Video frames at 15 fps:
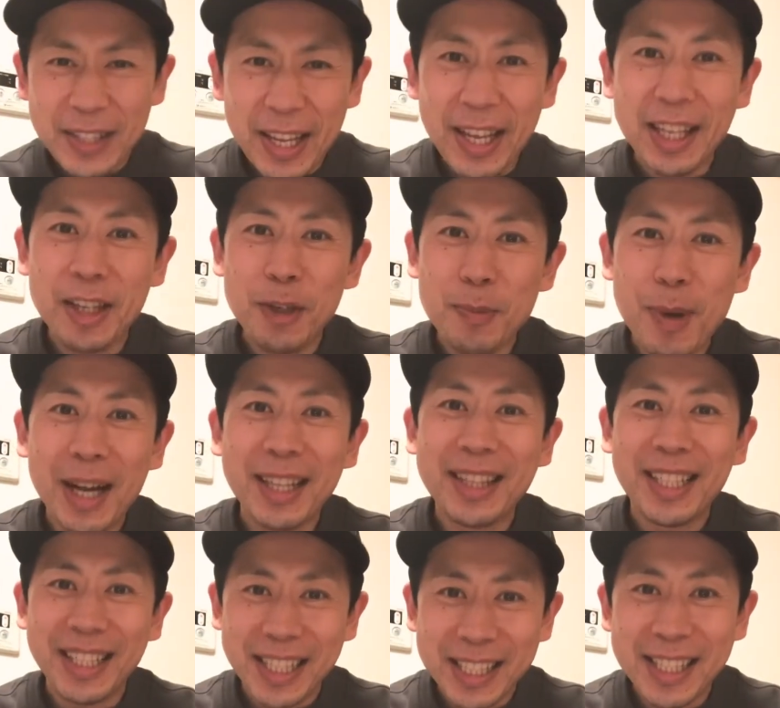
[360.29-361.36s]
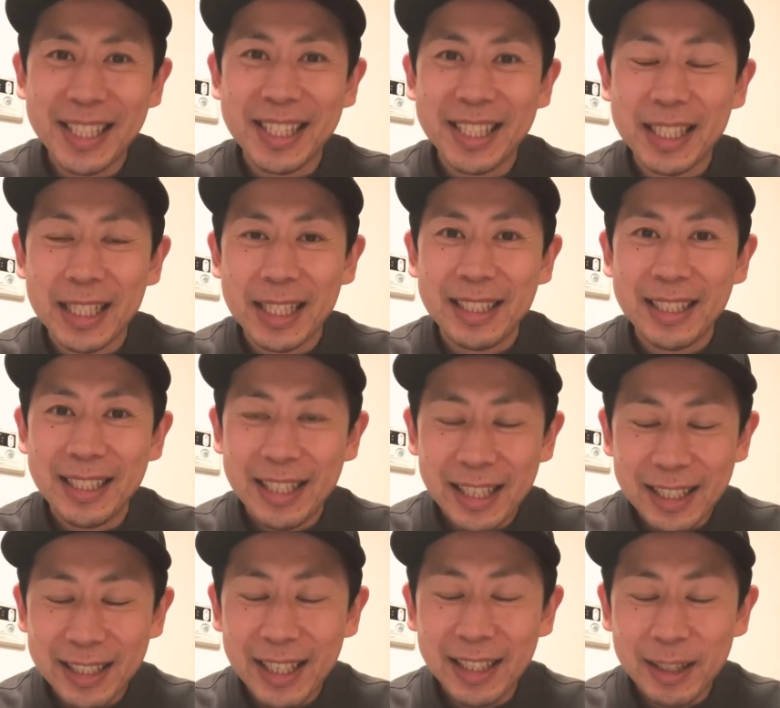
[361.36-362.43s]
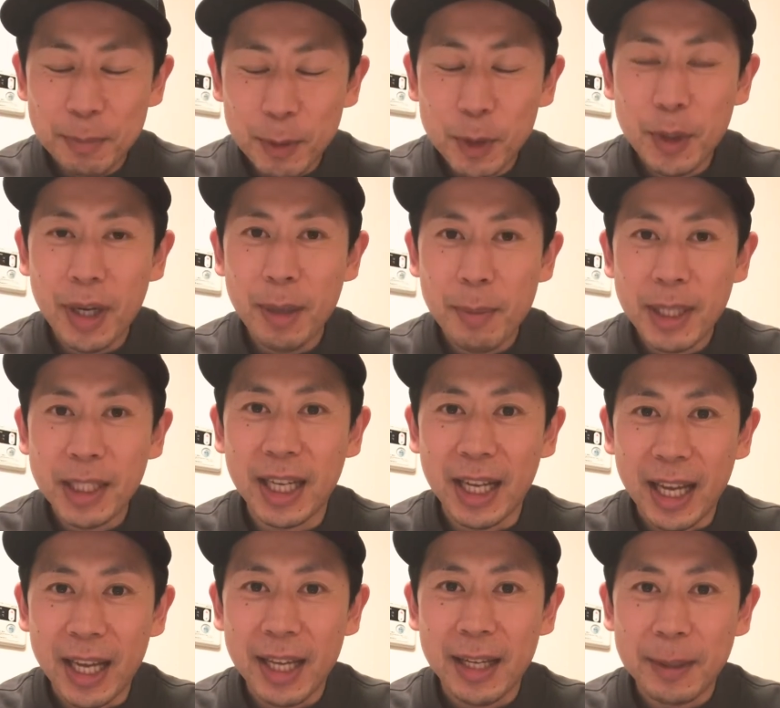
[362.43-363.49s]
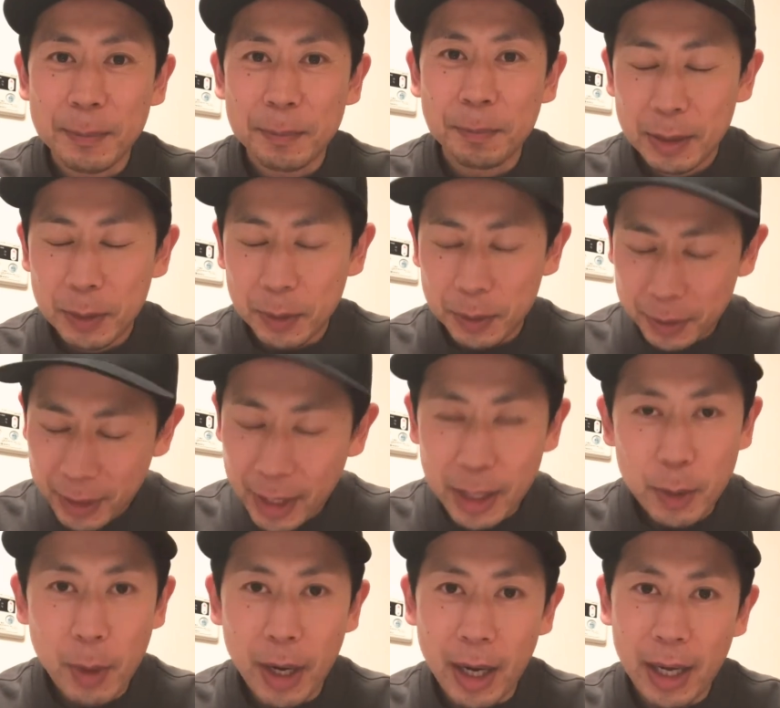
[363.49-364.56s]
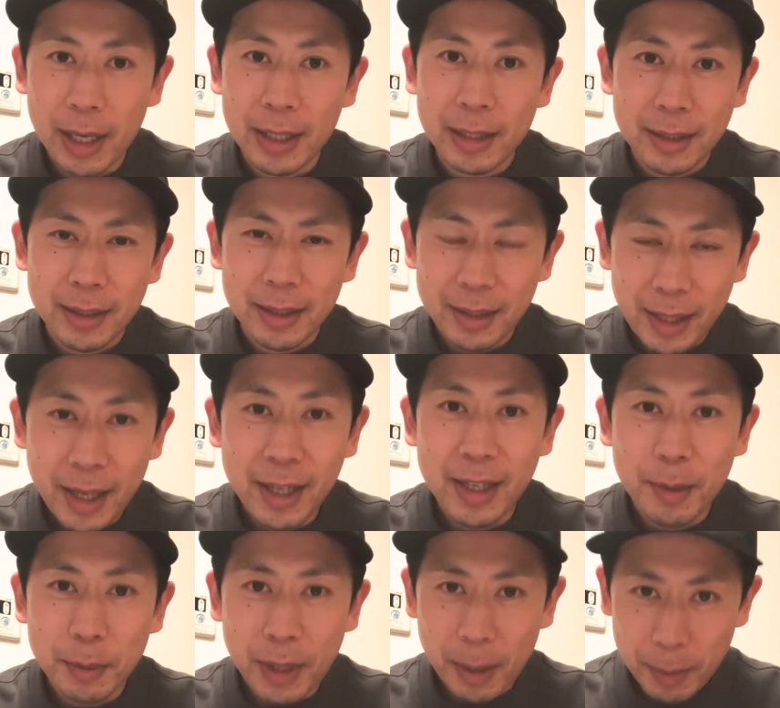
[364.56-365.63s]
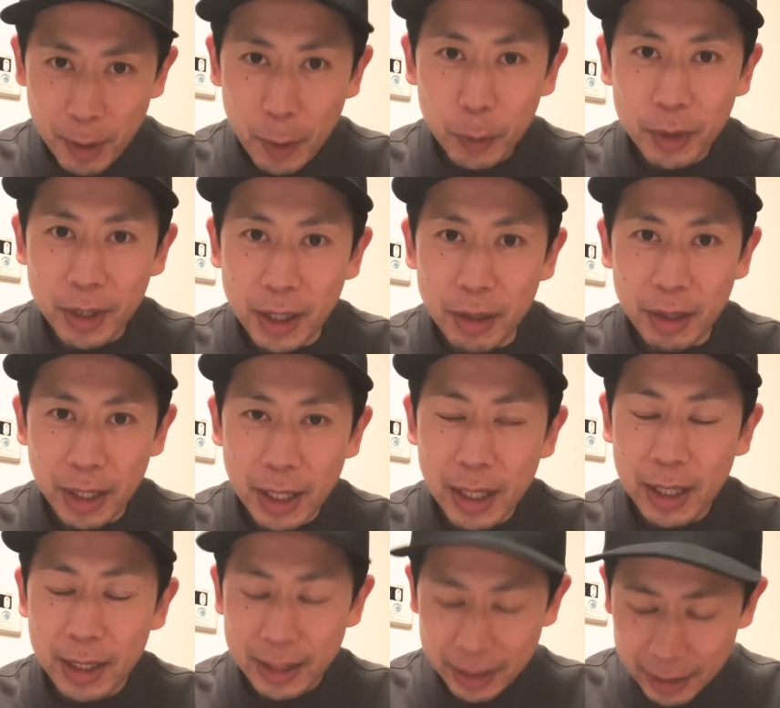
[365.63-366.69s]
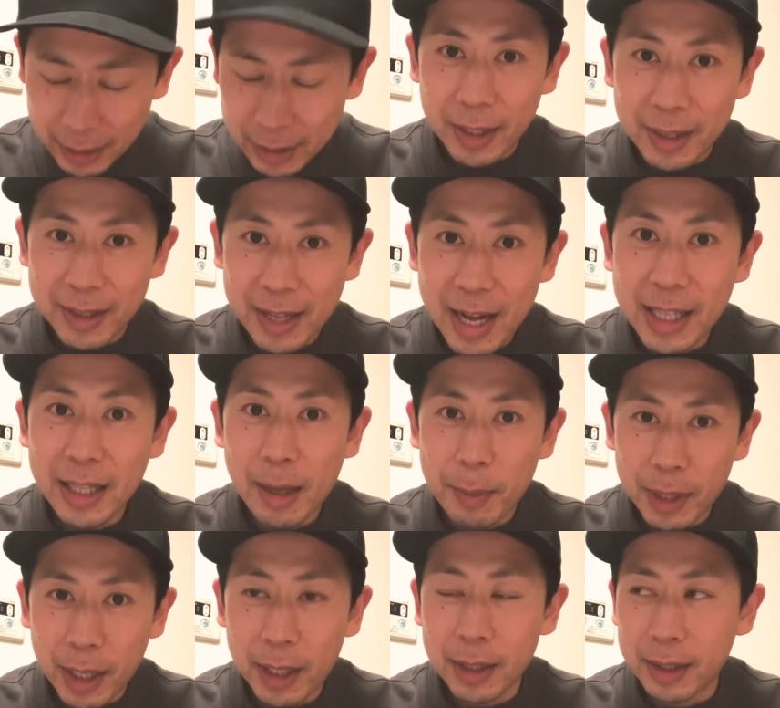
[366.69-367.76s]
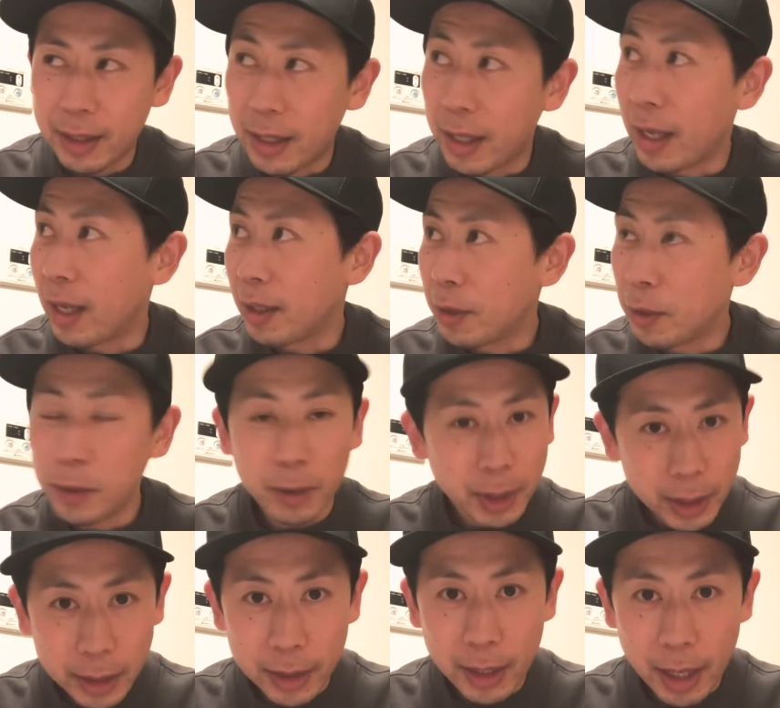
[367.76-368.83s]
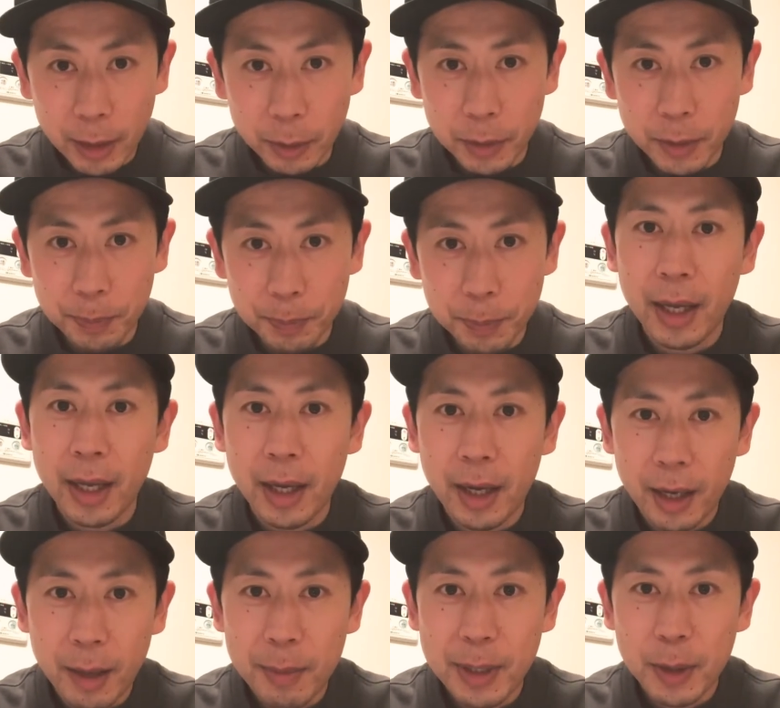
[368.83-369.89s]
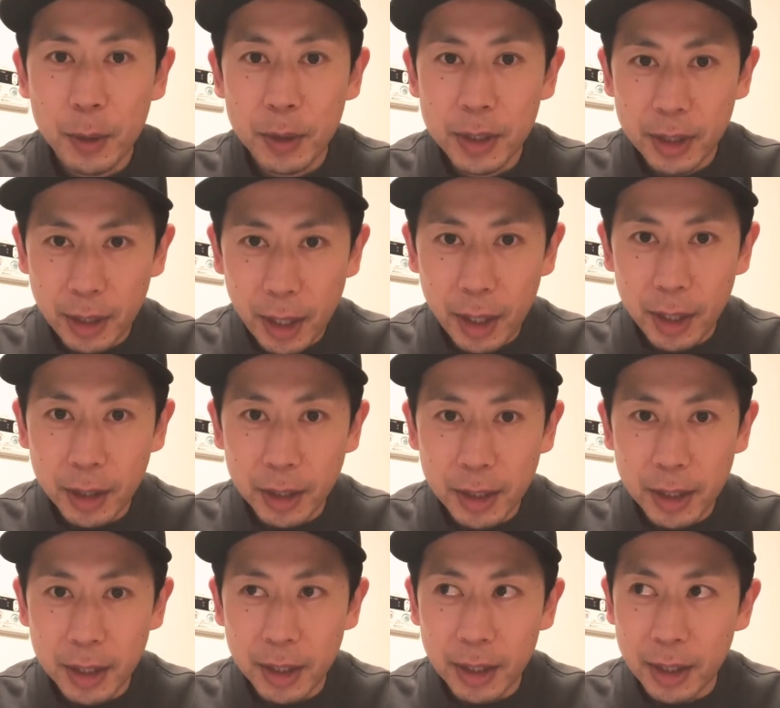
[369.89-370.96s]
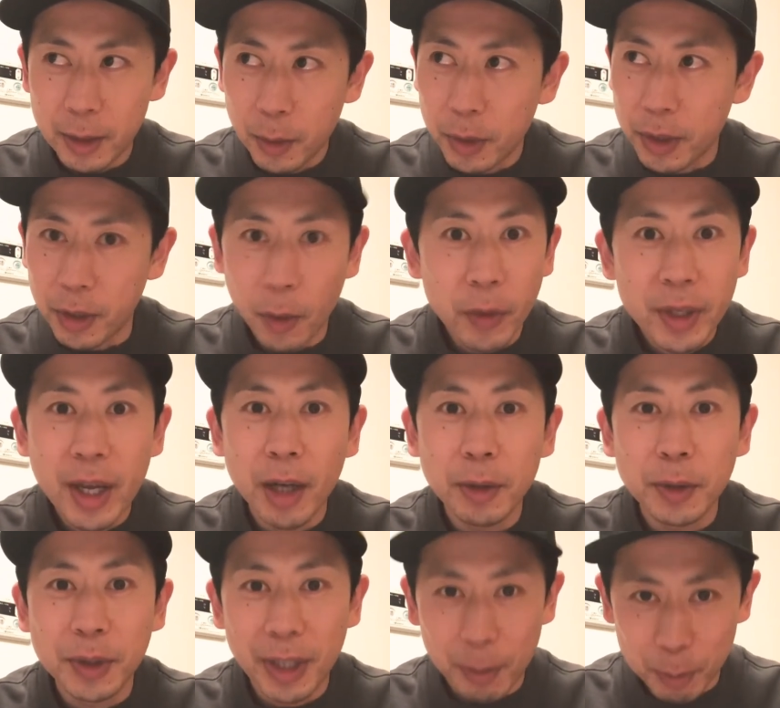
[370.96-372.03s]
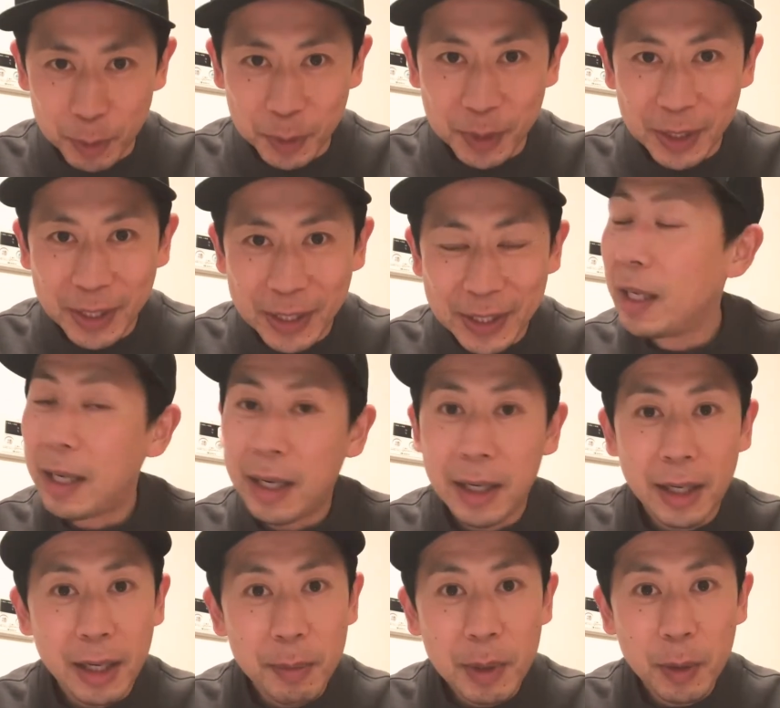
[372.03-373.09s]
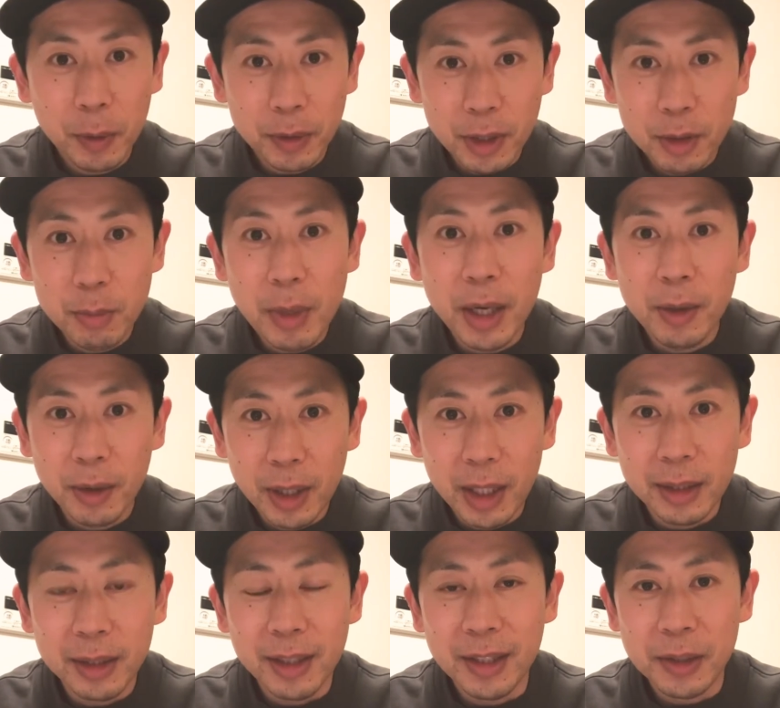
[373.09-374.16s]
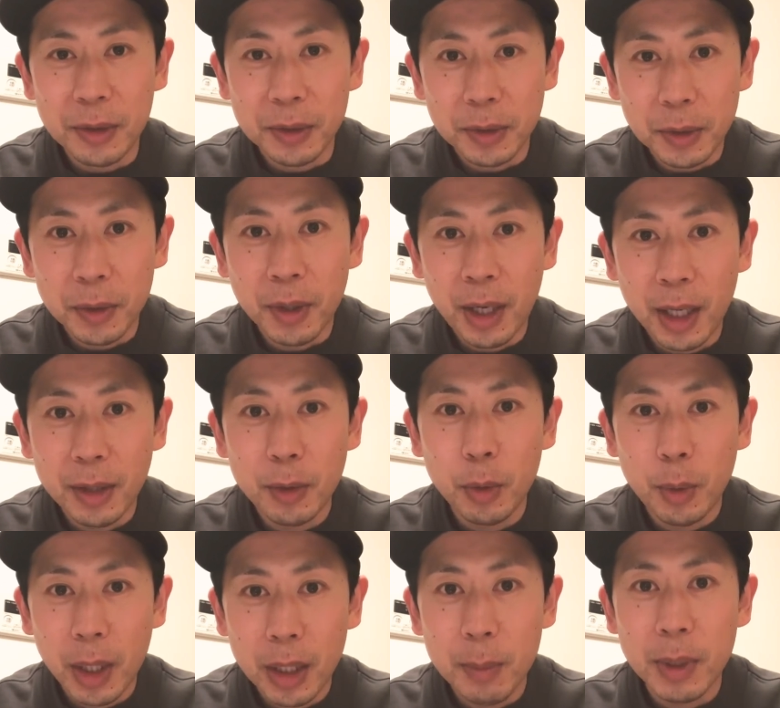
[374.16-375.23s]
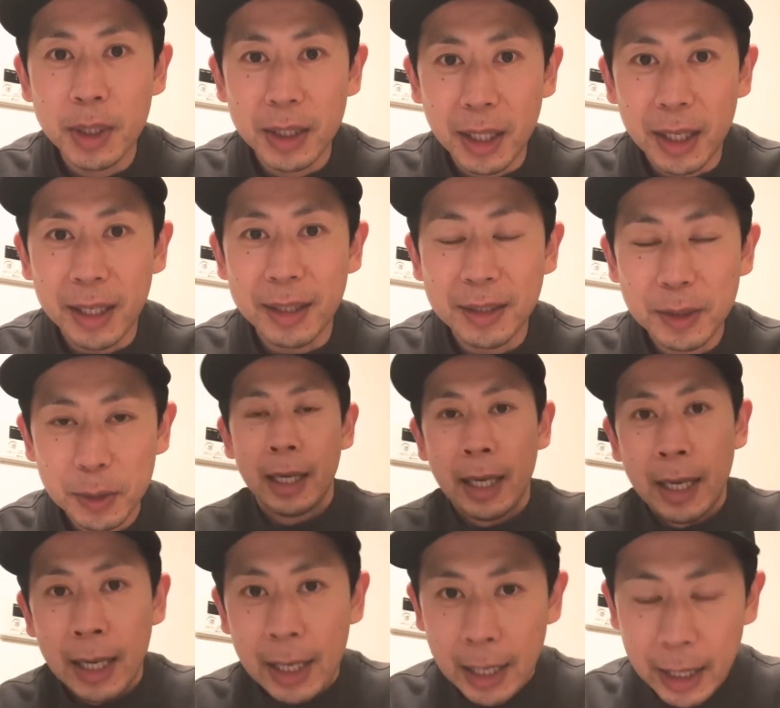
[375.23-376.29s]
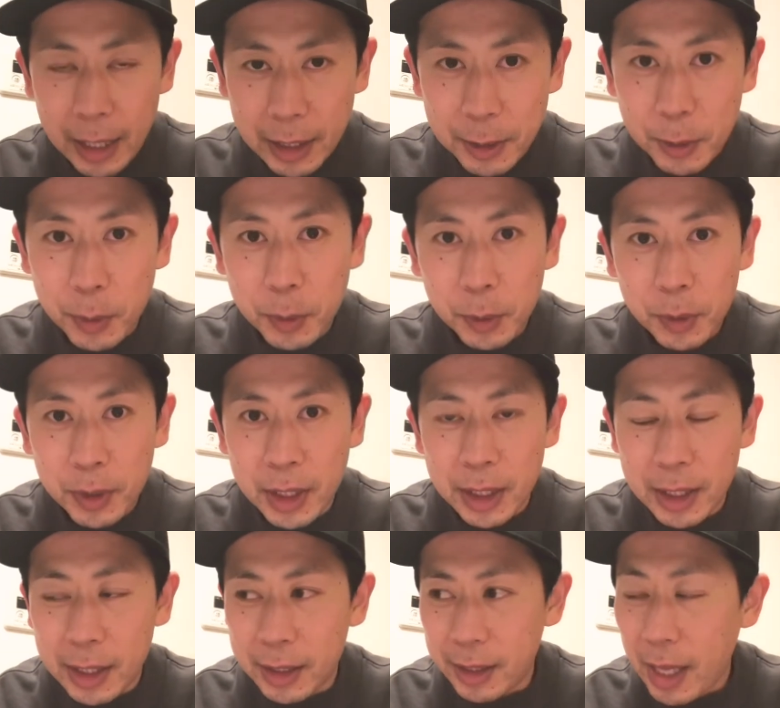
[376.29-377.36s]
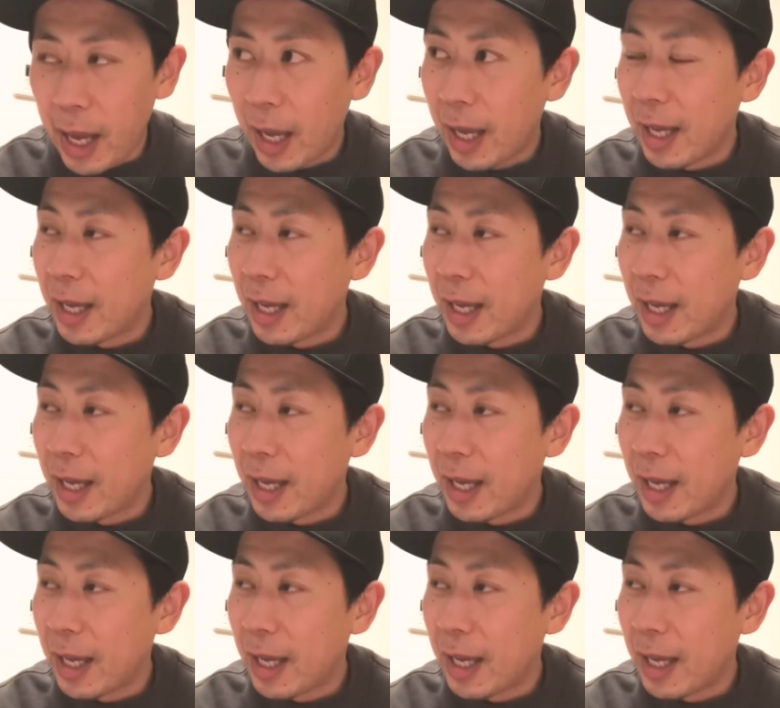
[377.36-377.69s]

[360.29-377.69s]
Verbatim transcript: テーキうまかったですいやーなんか報われまねこんな日はステーキでも食べようっていうね何食べたかっていうのはですねあのハラミのステーキの 400g ハラミこんなうまいのかっていうちょっと感動はありましたはいということでですね